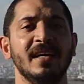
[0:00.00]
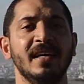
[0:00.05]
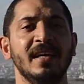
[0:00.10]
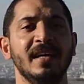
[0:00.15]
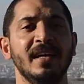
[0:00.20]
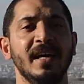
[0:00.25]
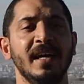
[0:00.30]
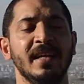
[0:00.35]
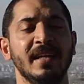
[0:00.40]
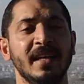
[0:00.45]

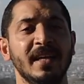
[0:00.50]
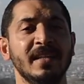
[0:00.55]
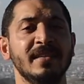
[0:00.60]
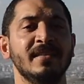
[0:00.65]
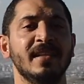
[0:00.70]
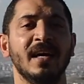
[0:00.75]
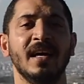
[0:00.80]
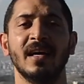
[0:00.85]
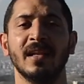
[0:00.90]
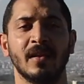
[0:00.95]
آه، ان
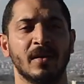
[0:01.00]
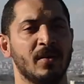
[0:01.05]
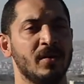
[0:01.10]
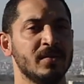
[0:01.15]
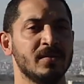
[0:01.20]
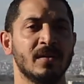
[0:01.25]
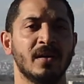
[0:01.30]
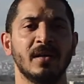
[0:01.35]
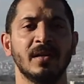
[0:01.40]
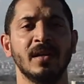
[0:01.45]
انت لا
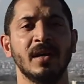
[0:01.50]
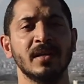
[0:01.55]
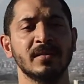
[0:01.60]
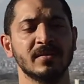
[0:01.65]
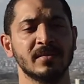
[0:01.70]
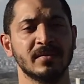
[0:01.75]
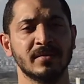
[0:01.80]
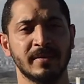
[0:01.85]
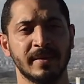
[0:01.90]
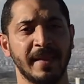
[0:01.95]
قدر الله
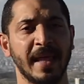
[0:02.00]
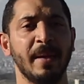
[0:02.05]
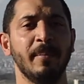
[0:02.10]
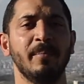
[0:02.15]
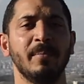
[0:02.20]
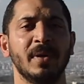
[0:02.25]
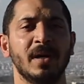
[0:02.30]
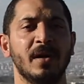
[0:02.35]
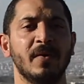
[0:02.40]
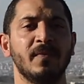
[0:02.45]

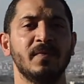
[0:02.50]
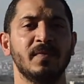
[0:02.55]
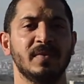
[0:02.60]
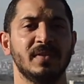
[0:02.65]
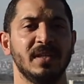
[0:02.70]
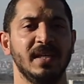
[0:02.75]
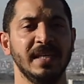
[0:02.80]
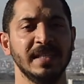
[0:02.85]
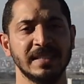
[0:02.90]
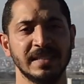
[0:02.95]
تم رفض
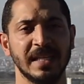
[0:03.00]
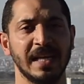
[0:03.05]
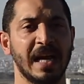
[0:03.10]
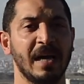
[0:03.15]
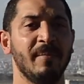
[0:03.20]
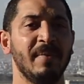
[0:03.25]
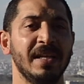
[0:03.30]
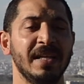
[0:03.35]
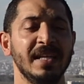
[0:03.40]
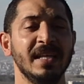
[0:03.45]
اذن
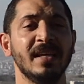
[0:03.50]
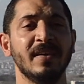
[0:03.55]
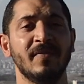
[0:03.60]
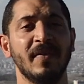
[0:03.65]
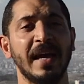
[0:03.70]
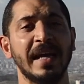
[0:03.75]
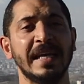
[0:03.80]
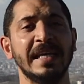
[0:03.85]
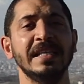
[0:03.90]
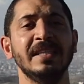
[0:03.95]
العمل ليك
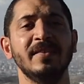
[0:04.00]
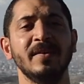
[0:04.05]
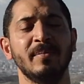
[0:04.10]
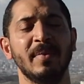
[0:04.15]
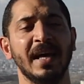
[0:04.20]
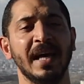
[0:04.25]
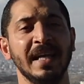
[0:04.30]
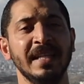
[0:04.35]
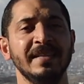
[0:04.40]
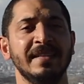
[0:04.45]
فاكيد
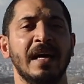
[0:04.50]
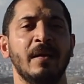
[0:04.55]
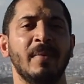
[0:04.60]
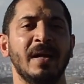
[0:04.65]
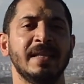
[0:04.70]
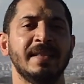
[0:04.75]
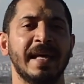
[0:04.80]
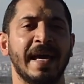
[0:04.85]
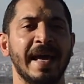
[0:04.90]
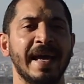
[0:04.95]
يبقى انت
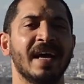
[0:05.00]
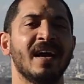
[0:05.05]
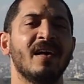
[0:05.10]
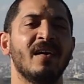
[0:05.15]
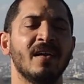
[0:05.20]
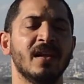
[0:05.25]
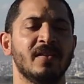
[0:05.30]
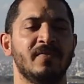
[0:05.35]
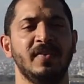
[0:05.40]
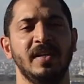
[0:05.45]
عملت حاجه
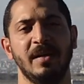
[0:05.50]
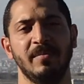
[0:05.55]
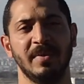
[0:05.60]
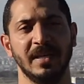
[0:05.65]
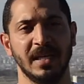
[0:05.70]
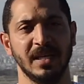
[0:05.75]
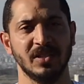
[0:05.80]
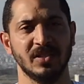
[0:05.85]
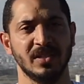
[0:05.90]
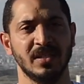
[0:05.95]
غلط في
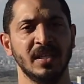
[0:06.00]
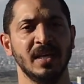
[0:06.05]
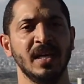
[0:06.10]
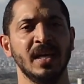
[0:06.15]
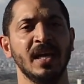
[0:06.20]
الابلكيشن